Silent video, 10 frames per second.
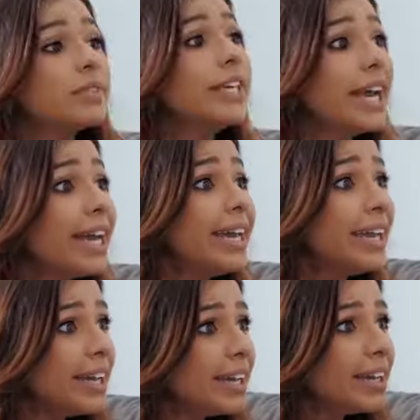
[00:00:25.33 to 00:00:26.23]
E
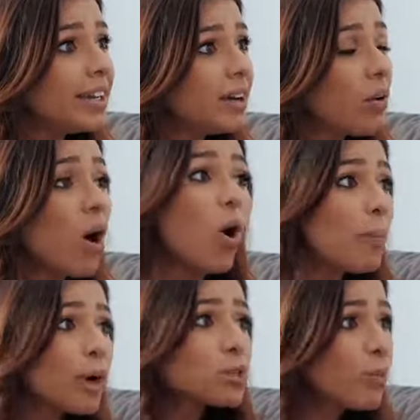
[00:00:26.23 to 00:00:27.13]
aí? Qual o
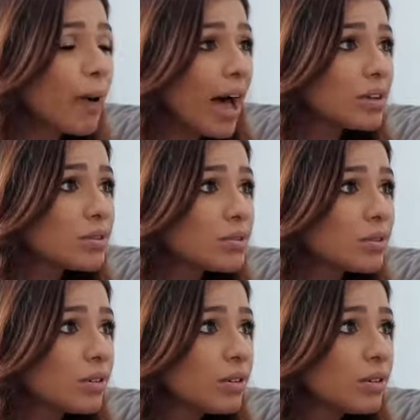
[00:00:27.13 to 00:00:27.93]
próximo passo?